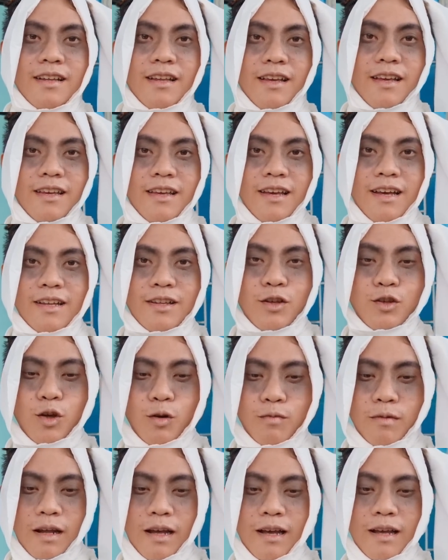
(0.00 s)
Thì à, nói
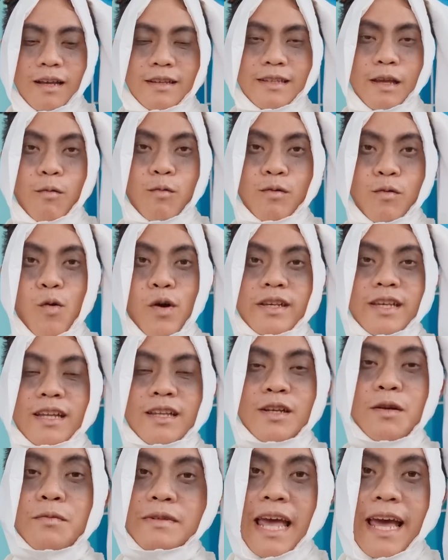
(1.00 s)
chung là trong quá
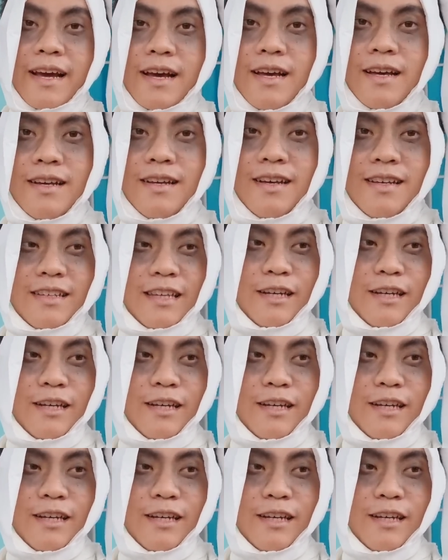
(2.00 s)
trình ướp xác á,